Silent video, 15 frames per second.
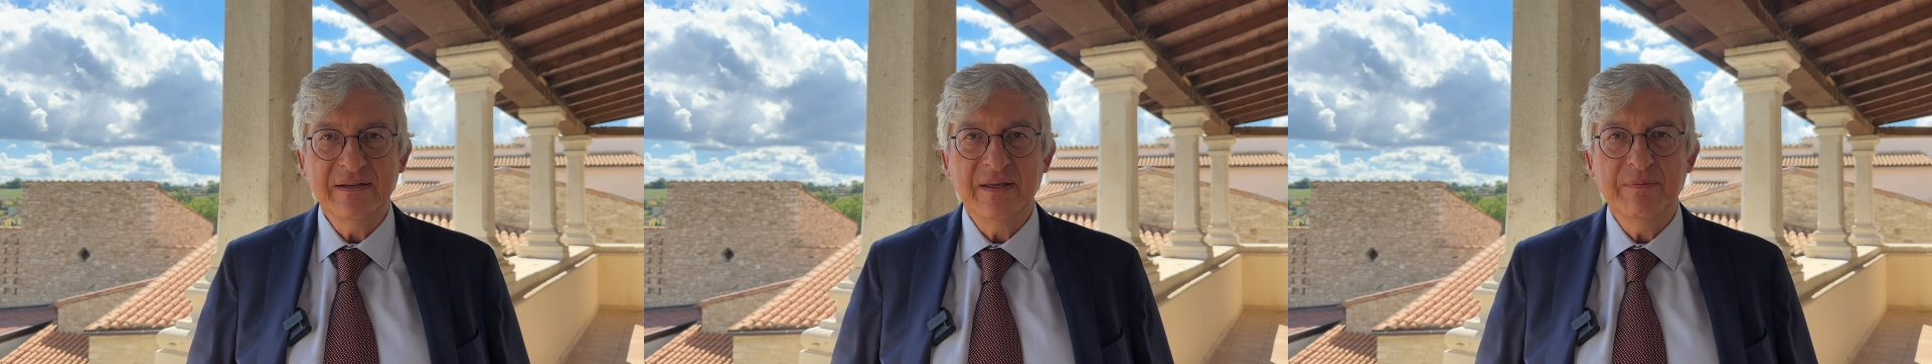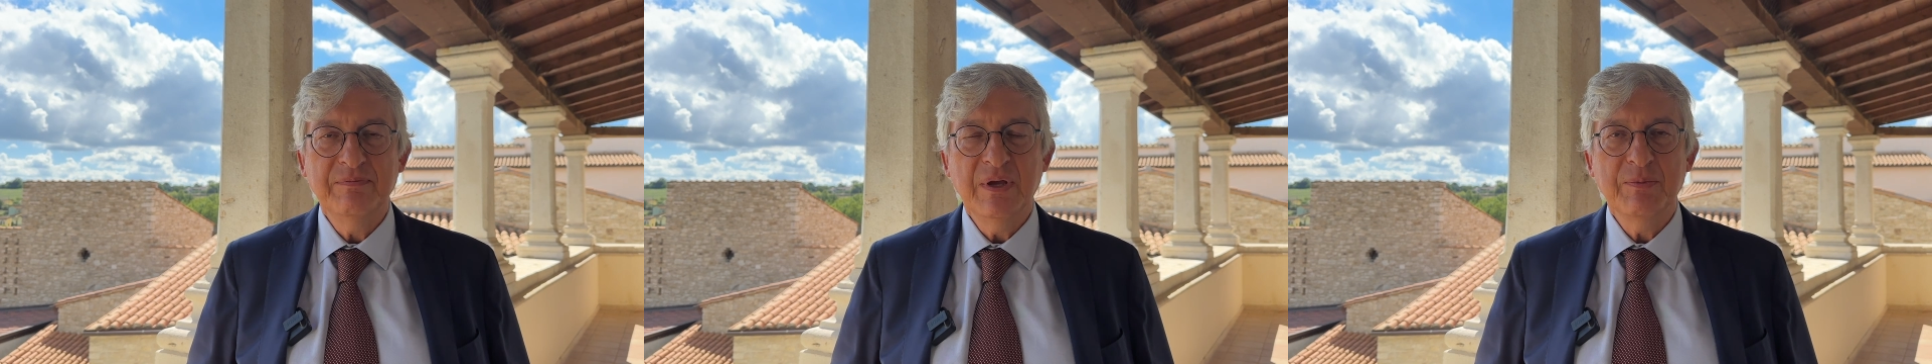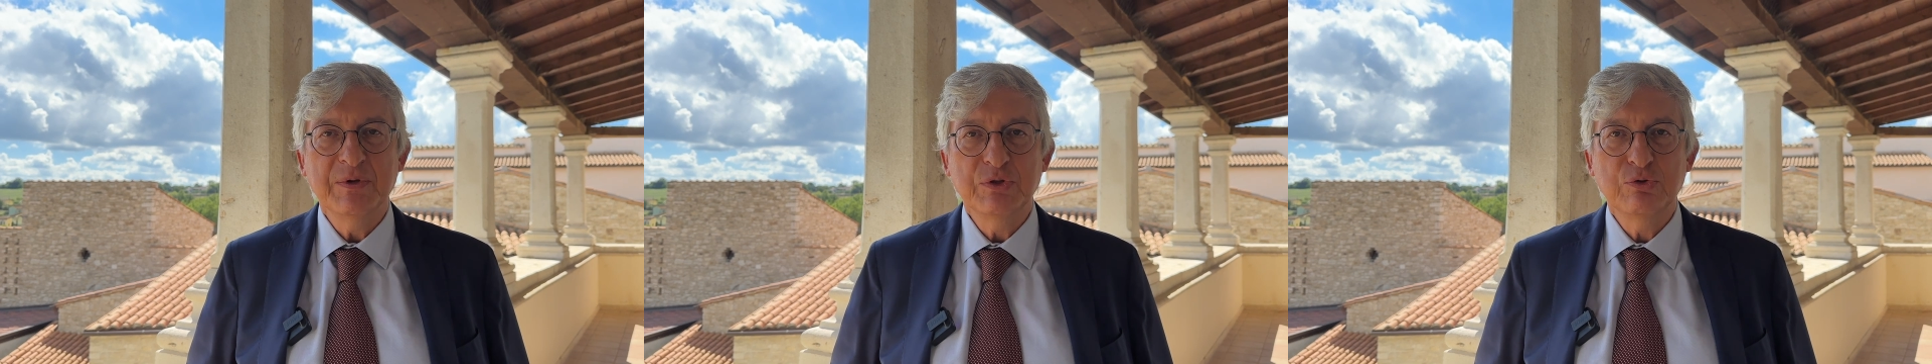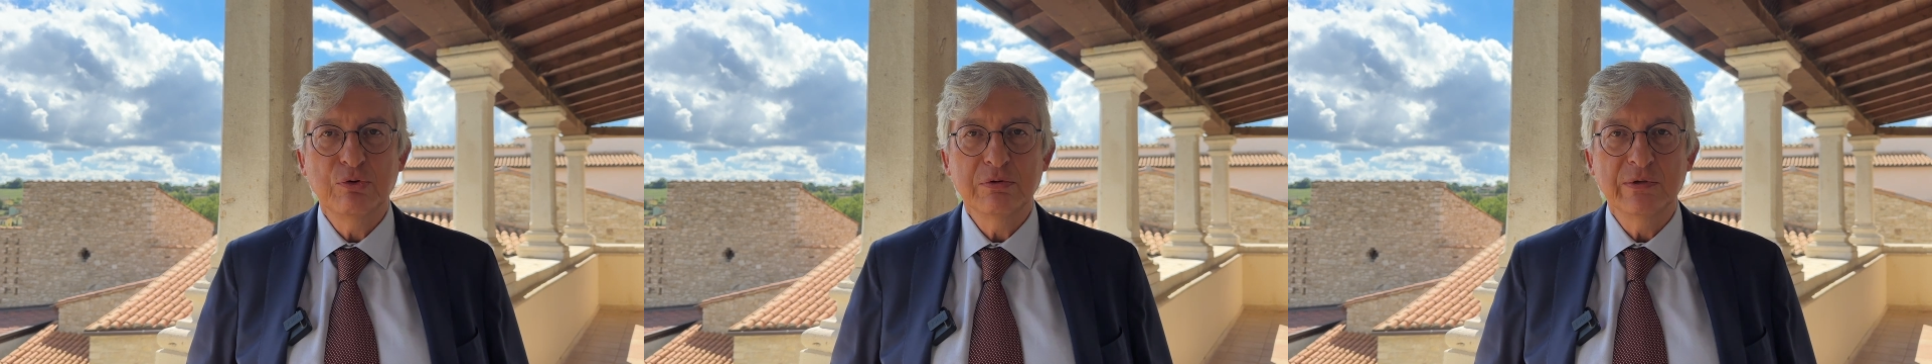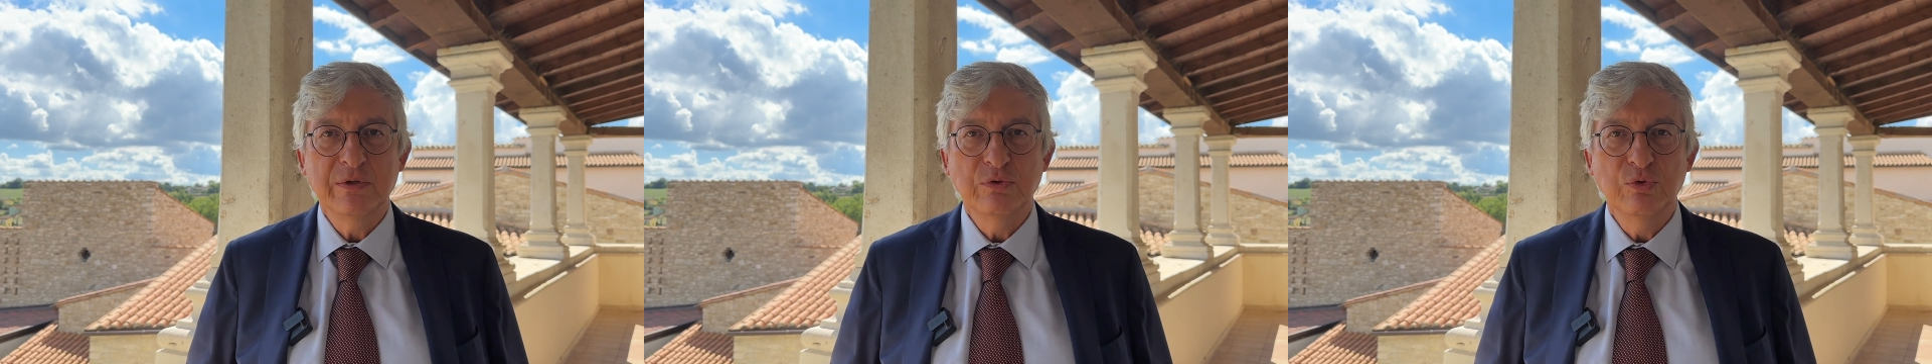che abbiamo
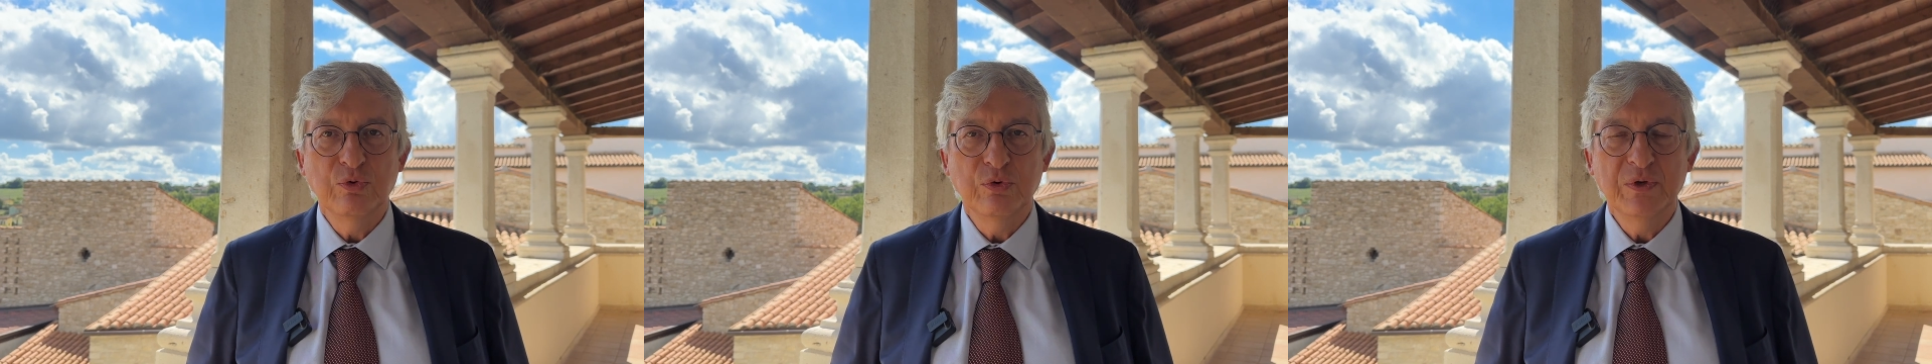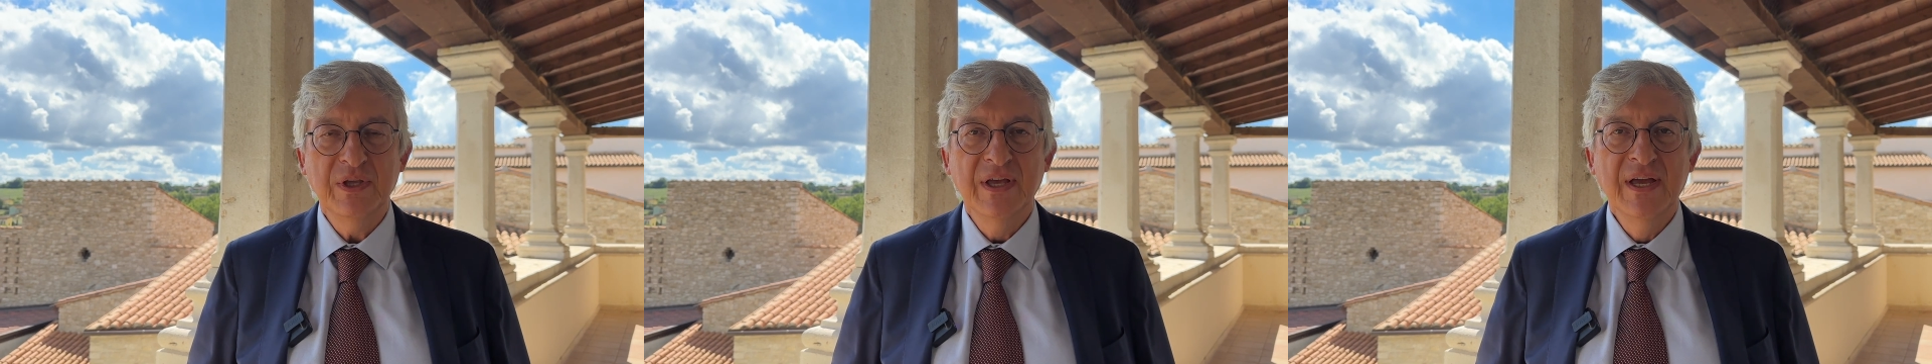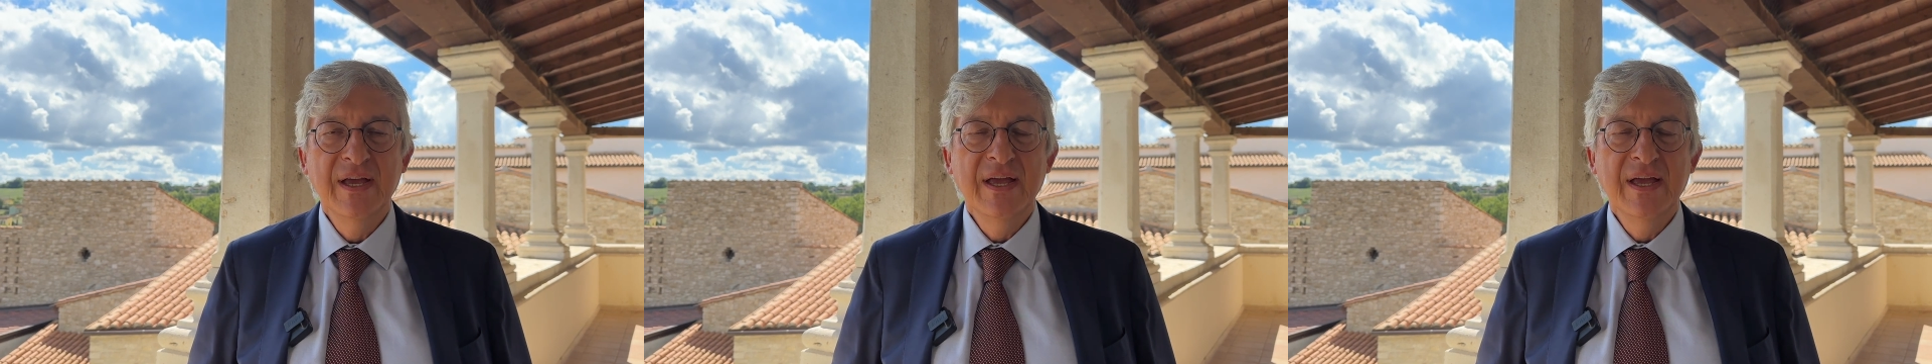attorno a noi